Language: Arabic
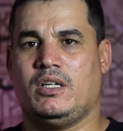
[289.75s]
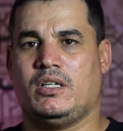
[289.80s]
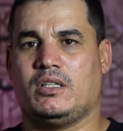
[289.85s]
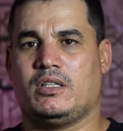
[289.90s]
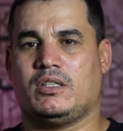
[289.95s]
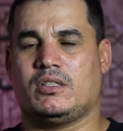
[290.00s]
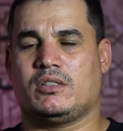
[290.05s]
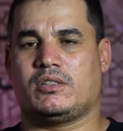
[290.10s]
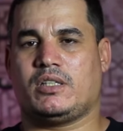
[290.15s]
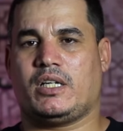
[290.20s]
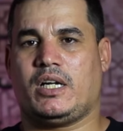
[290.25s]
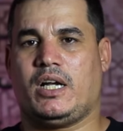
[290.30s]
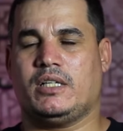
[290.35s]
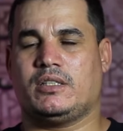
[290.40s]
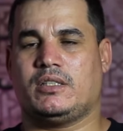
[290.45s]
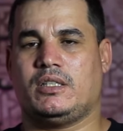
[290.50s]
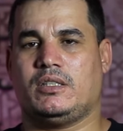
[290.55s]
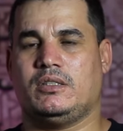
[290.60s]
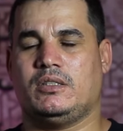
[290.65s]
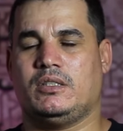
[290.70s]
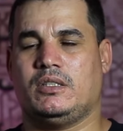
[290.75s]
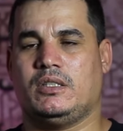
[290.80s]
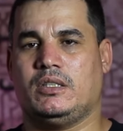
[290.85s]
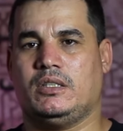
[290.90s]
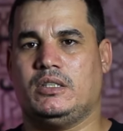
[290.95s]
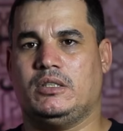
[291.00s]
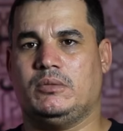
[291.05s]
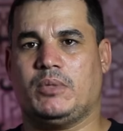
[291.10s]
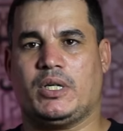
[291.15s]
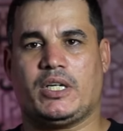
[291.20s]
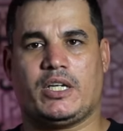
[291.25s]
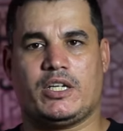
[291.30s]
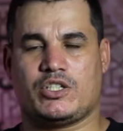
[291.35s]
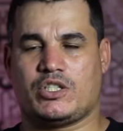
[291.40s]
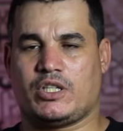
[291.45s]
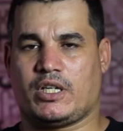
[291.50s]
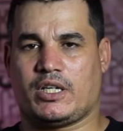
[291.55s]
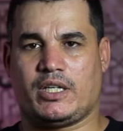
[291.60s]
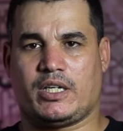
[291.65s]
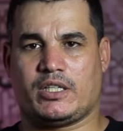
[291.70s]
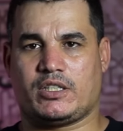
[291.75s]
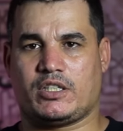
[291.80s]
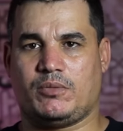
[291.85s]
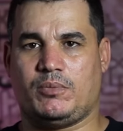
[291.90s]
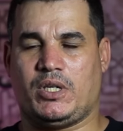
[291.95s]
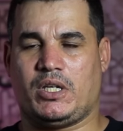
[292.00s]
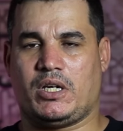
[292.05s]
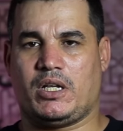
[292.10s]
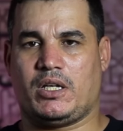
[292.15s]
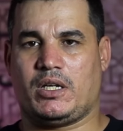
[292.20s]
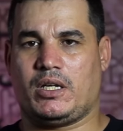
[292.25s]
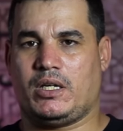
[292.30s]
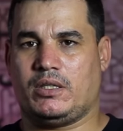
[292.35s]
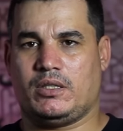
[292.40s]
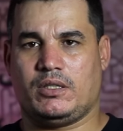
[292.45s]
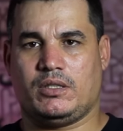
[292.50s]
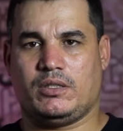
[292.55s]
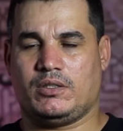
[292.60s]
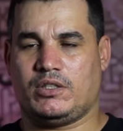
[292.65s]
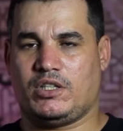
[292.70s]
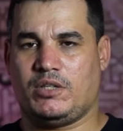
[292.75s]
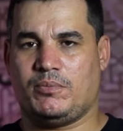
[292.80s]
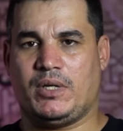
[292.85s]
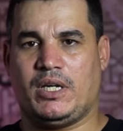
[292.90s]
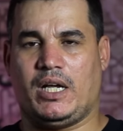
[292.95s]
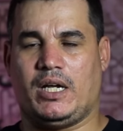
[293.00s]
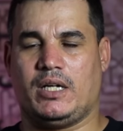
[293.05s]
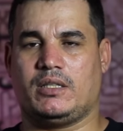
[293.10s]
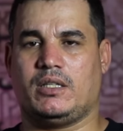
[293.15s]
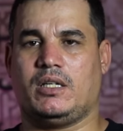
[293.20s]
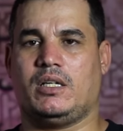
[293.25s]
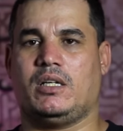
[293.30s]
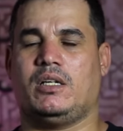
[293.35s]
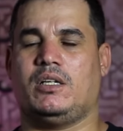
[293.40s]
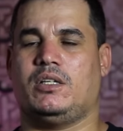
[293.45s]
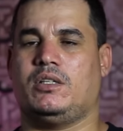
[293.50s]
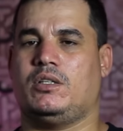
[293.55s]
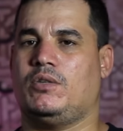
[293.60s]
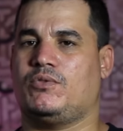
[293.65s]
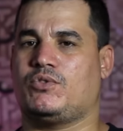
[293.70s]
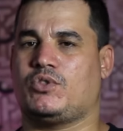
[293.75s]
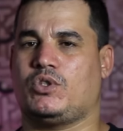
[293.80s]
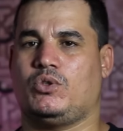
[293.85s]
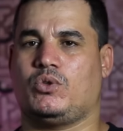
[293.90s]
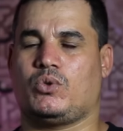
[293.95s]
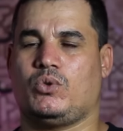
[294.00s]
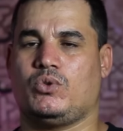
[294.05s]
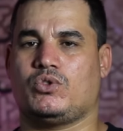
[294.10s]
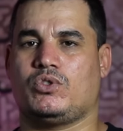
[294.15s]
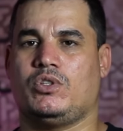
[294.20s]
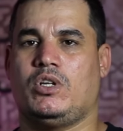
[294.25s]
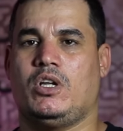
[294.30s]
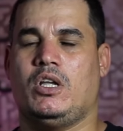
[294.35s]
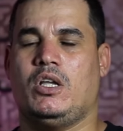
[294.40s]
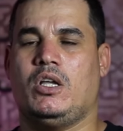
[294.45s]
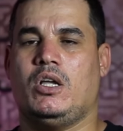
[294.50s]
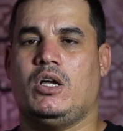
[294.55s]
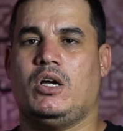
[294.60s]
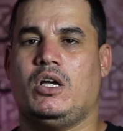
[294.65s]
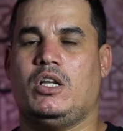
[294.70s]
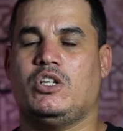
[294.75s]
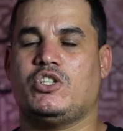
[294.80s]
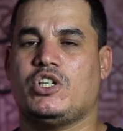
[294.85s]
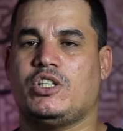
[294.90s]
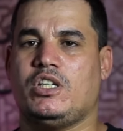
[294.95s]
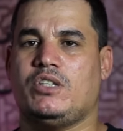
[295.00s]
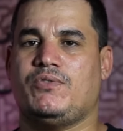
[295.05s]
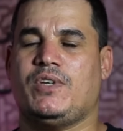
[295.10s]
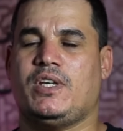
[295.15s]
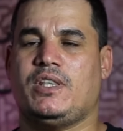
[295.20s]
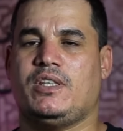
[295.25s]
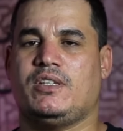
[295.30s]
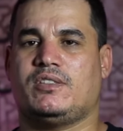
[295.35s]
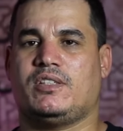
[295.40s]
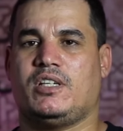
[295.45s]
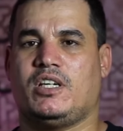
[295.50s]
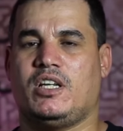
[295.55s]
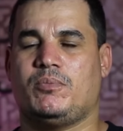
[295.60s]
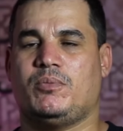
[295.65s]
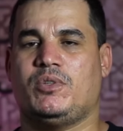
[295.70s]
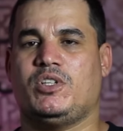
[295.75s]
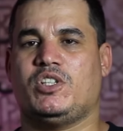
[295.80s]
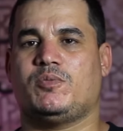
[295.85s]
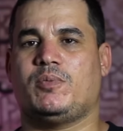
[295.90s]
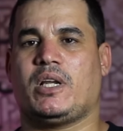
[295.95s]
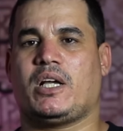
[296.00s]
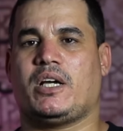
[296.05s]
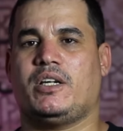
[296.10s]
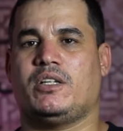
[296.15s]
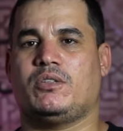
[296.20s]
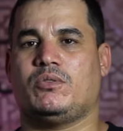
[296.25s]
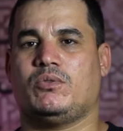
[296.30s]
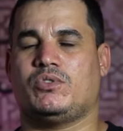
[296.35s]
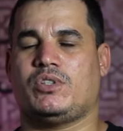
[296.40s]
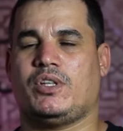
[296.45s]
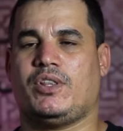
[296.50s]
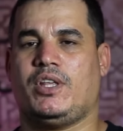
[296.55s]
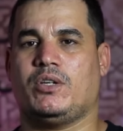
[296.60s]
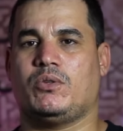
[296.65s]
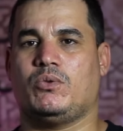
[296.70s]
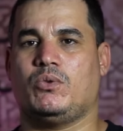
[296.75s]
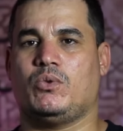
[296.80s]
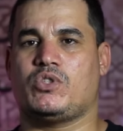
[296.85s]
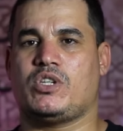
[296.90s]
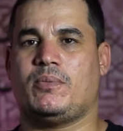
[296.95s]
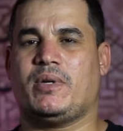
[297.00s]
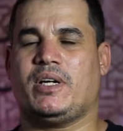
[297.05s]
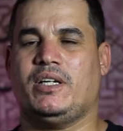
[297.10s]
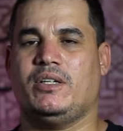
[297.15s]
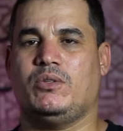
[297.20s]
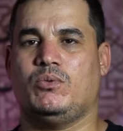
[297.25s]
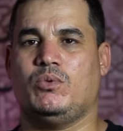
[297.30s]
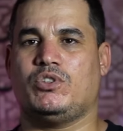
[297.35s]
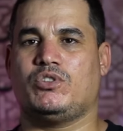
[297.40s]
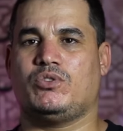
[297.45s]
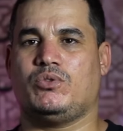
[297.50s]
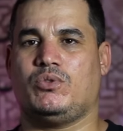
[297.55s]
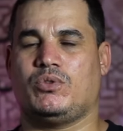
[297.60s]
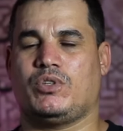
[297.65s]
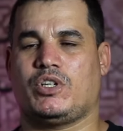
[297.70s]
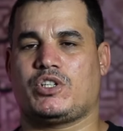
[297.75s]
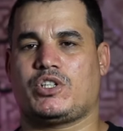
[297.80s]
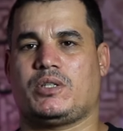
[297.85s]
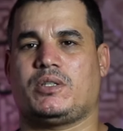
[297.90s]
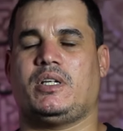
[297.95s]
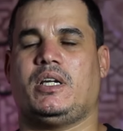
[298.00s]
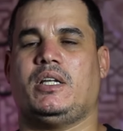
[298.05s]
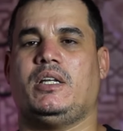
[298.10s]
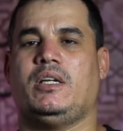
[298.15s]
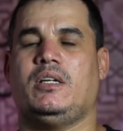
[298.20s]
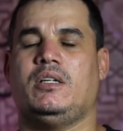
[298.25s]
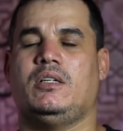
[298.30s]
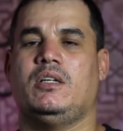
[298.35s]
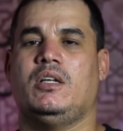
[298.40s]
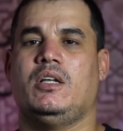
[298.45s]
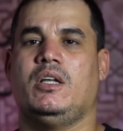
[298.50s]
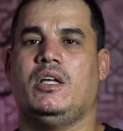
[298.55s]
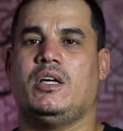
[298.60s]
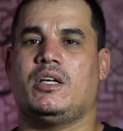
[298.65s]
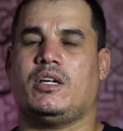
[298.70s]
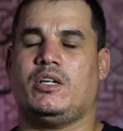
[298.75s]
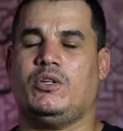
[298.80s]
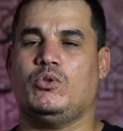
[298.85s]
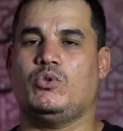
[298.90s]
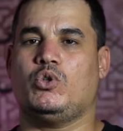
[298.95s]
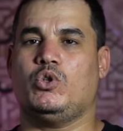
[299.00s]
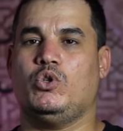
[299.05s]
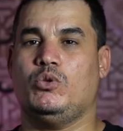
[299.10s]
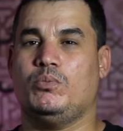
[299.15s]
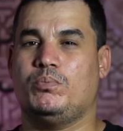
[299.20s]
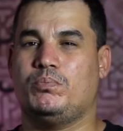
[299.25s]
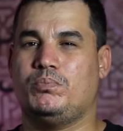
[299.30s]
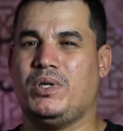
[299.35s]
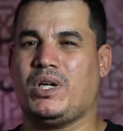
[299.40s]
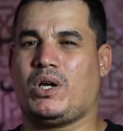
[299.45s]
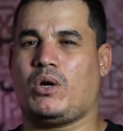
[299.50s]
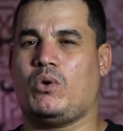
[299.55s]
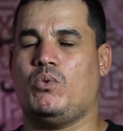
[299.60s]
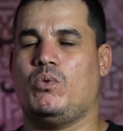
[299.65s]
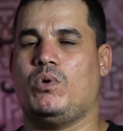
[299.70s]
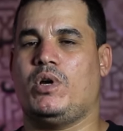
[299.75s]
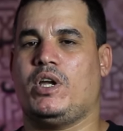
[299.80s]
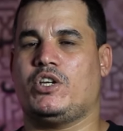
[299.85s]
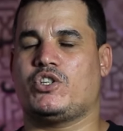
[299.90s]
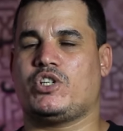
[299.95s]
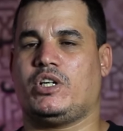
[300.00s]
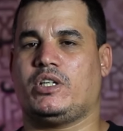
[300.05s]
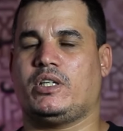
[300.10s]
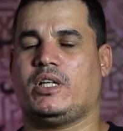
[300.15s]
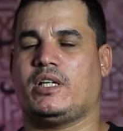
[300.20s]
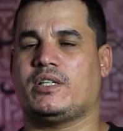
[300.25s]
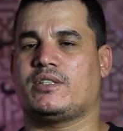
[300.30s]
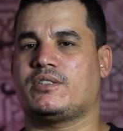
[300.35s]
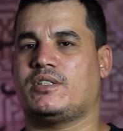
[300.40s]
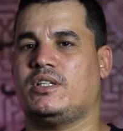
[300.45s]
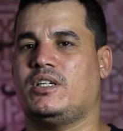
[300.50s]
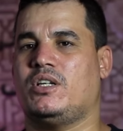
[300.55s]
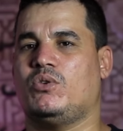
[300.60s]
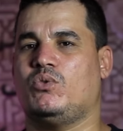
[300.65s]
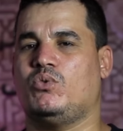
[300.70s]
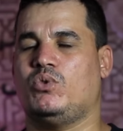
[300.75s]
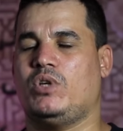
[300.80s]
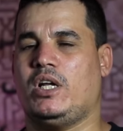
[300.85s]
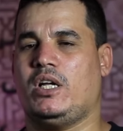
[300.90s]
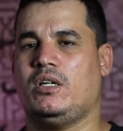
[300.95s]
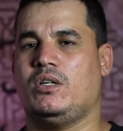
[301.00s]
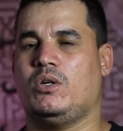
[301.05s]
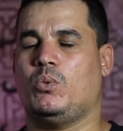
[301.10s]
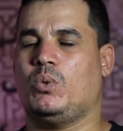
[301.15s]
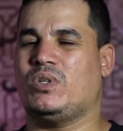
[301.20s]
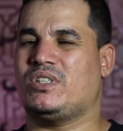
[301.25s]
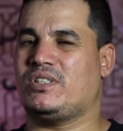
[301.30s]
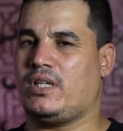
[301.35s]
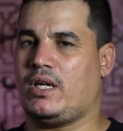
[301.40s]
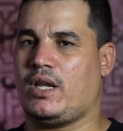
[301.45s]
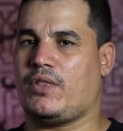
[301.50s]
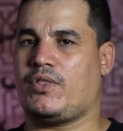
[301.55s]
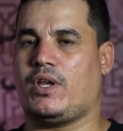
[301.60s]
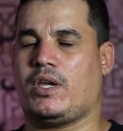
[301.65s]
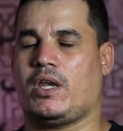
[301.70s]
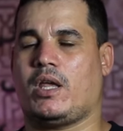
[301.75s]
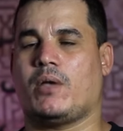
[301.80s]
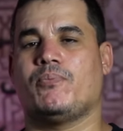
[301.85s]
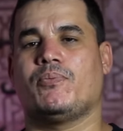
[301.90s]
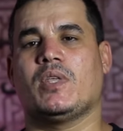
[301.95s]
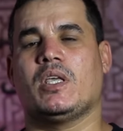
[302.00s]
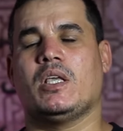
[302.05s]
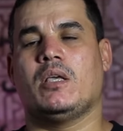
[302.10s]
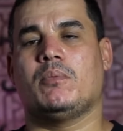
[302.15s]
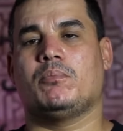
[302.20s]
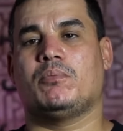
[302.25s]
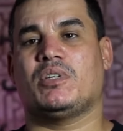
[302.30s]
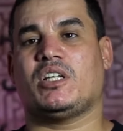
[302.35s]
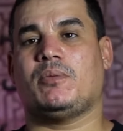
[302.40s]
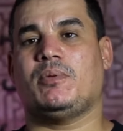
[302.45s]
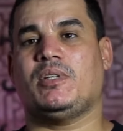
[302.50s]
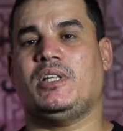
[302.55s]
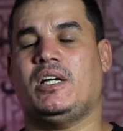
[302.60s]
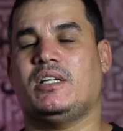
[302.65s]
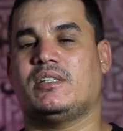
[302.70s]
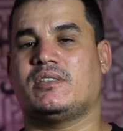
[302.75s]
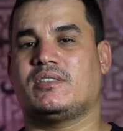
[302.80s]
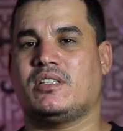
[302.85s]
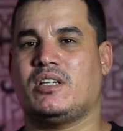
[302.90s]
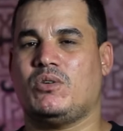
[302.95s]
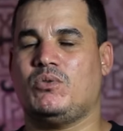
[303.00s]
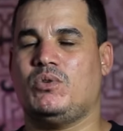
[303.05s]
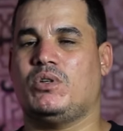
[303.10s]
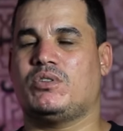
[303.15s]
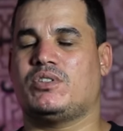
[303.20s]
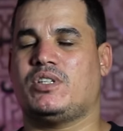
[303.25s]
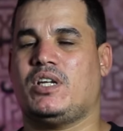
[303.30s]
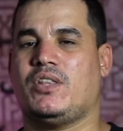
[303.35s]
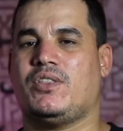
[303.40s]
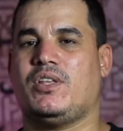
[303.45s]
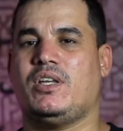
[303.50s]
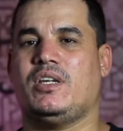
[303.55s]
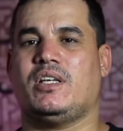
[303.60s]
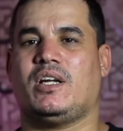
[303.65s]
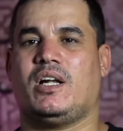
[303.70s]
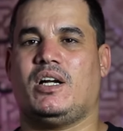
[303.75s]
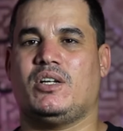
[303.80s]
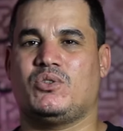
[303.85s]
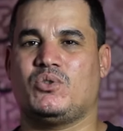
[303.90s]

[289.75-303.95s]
آه، صراحة آه، ما كانش تغييرات كبيرة يعني كما العادة نفس الدروس الجديد في هذه السنة بالنسبة لقناة الأستاذ حيكون أسامة راح نوسعوا النشاط تاعنا راح ندخلوا بقوة إن شاء الله السنة الأولى والسنة الثانية بطبيعة الحال السنة الأولى والسنة الثانية راح